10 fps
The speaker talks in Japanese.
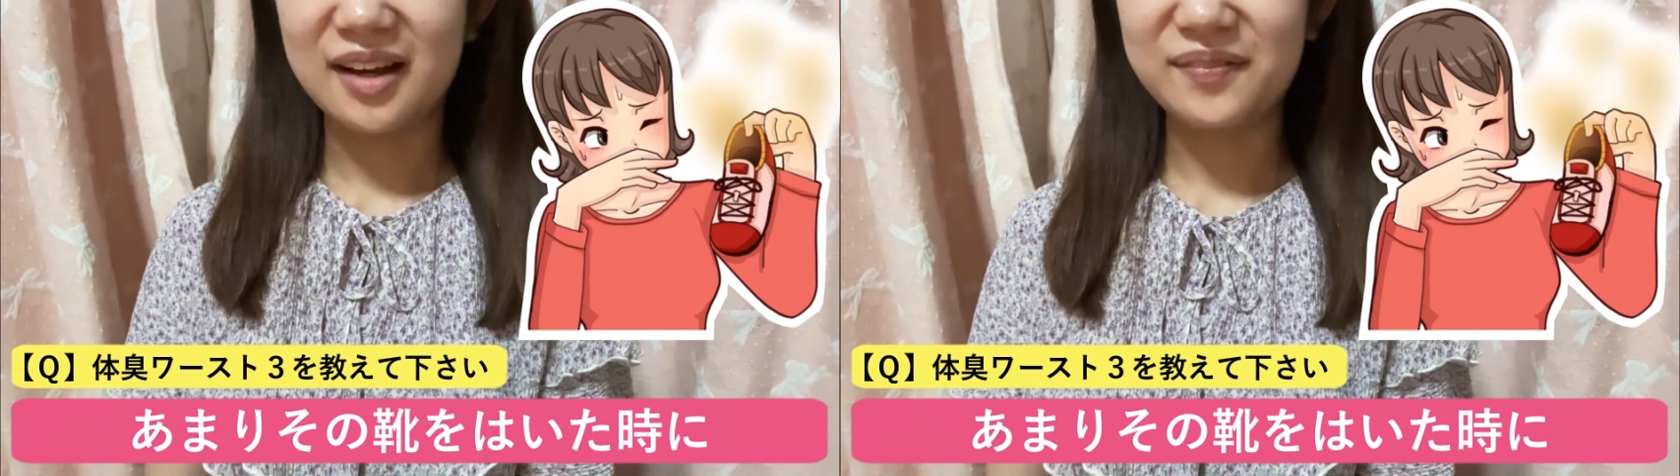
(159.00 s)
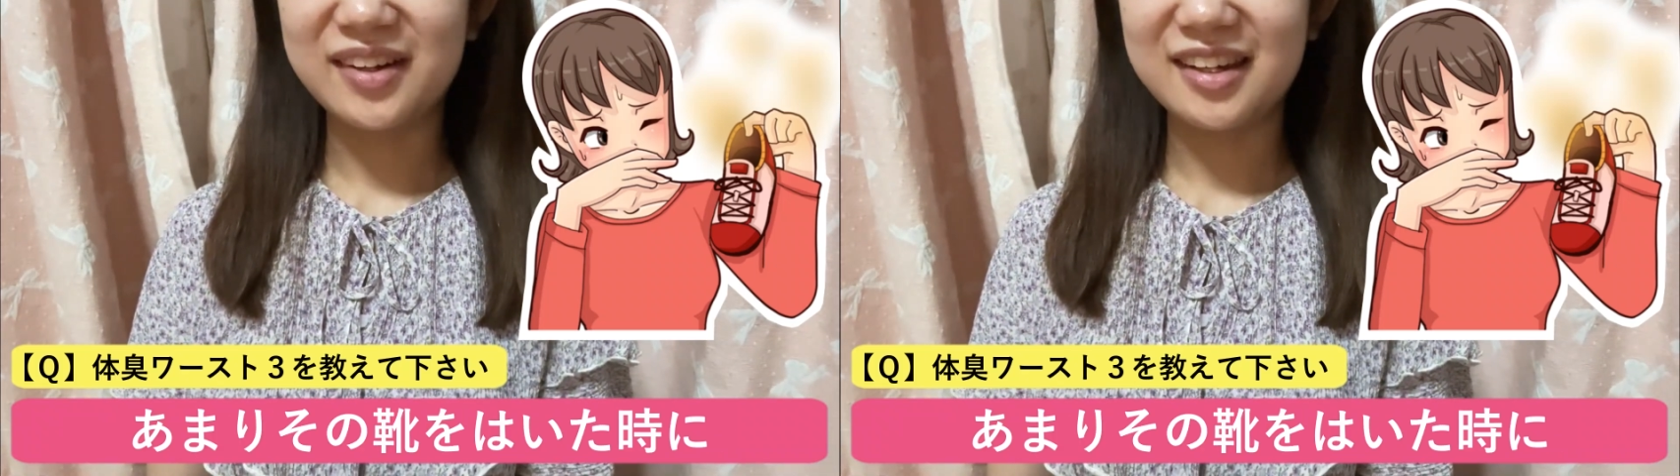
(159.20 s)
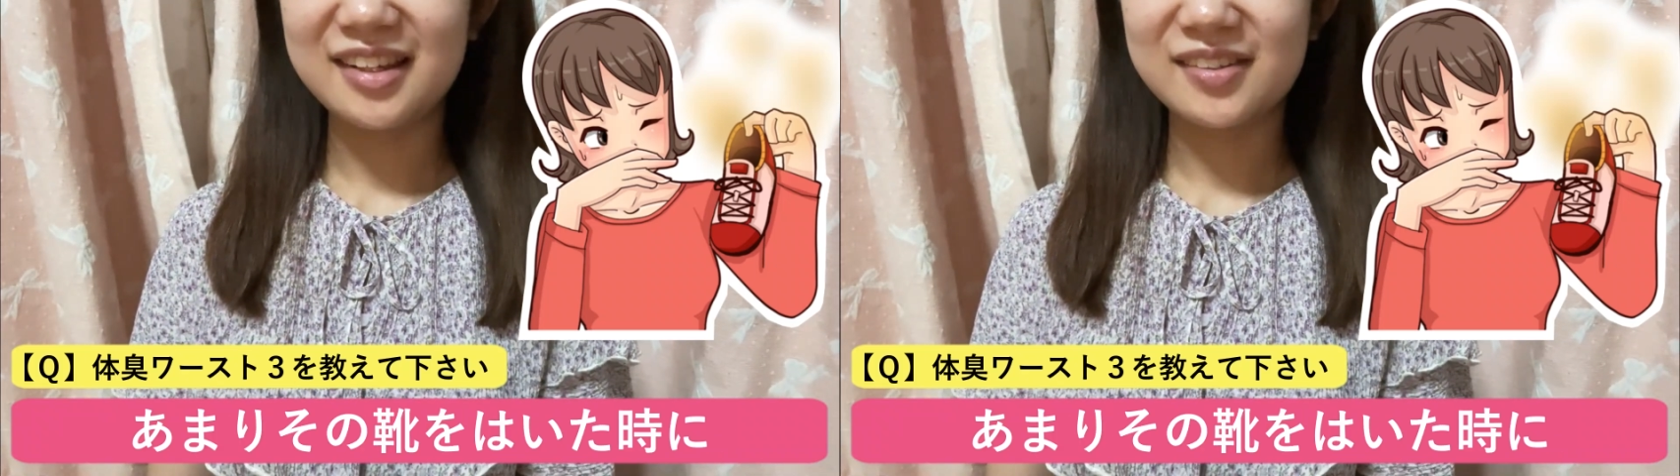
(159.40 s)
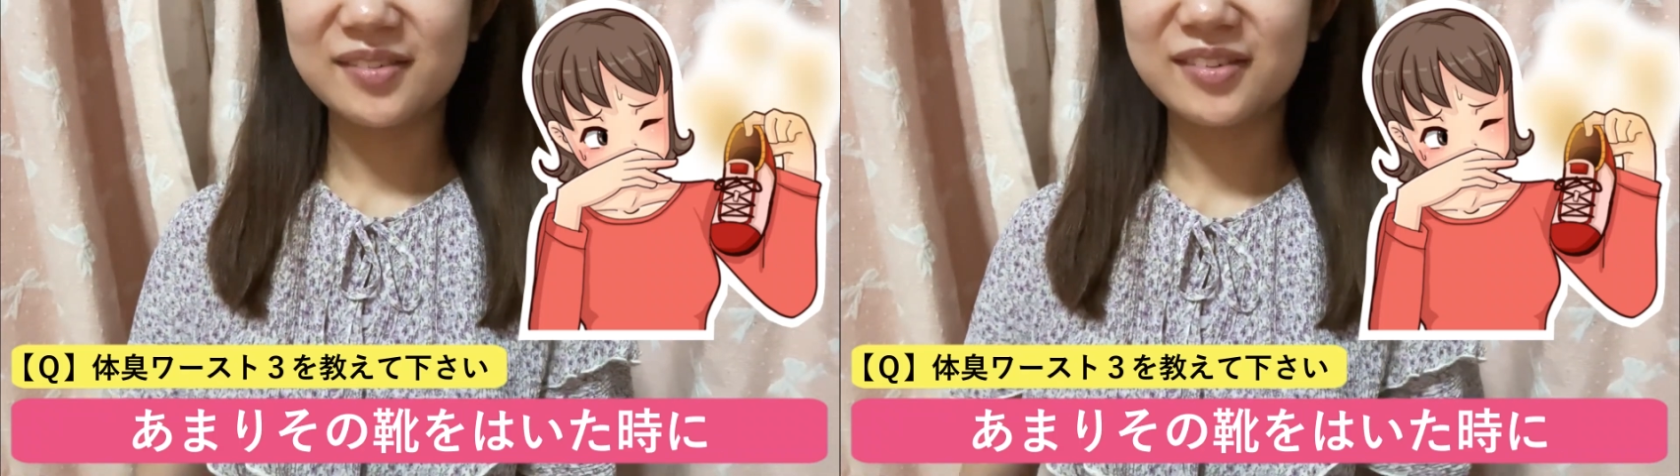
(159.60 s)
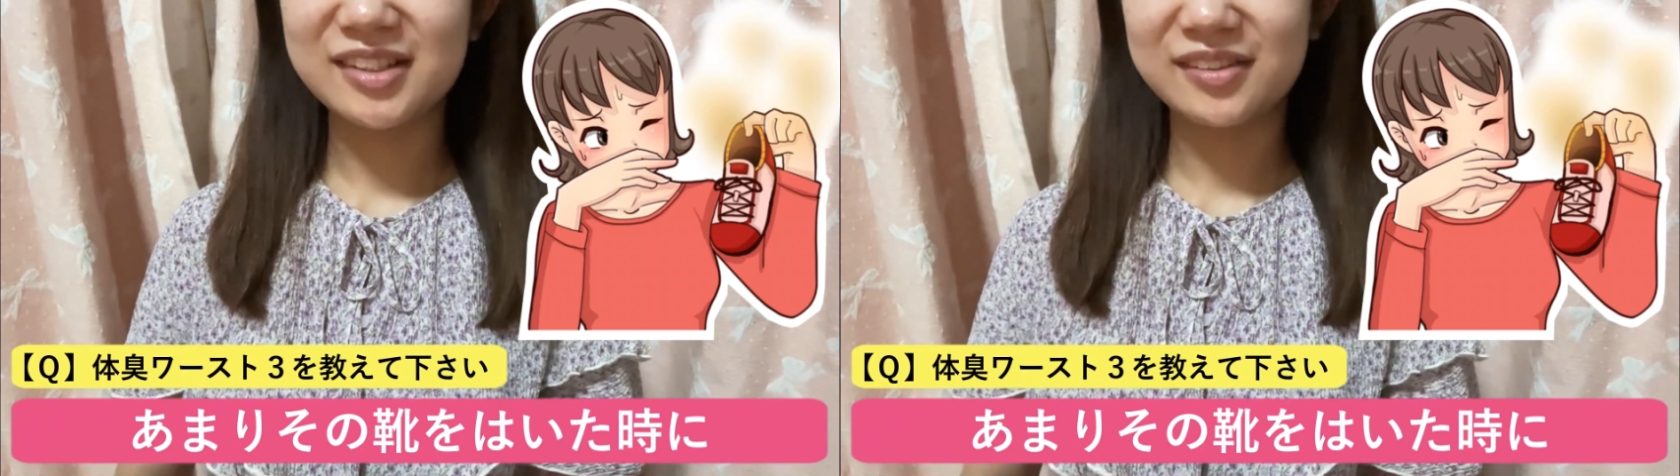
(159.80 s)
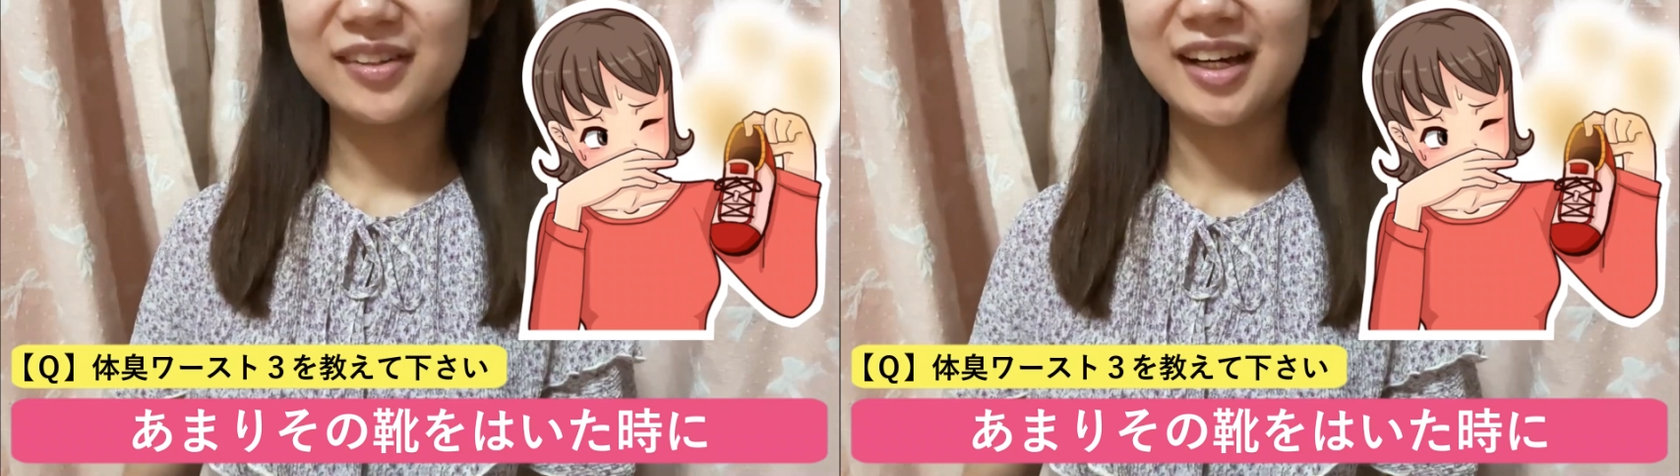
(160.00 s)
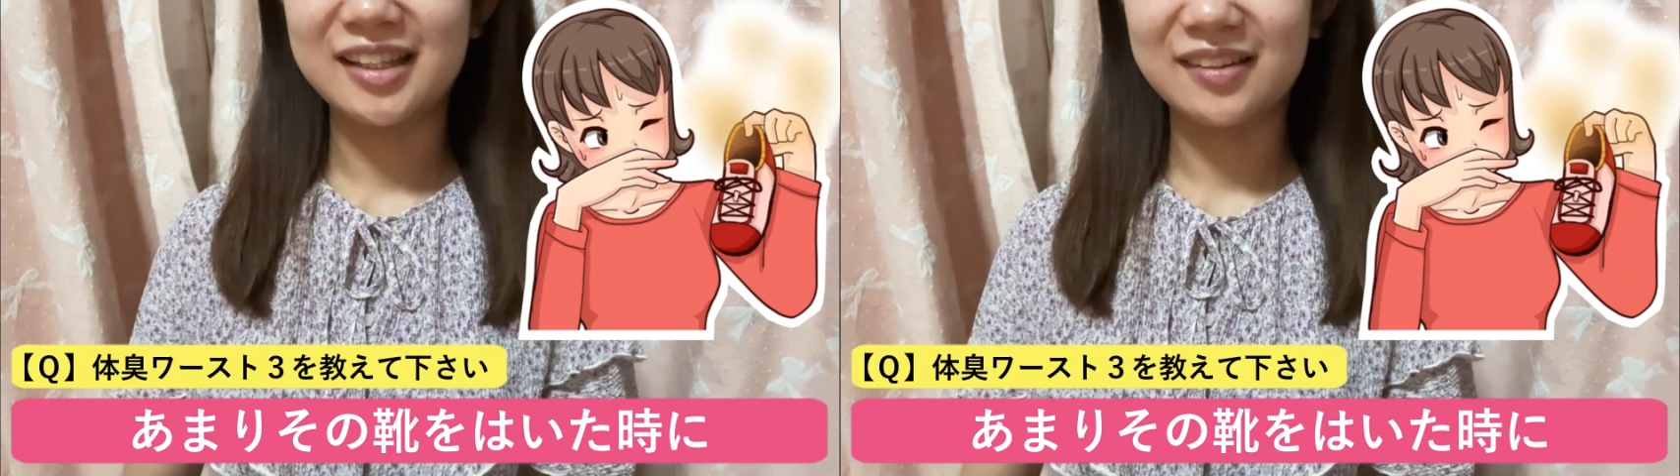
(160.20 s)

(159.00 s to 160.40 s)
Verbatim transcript: あまりその靴を履い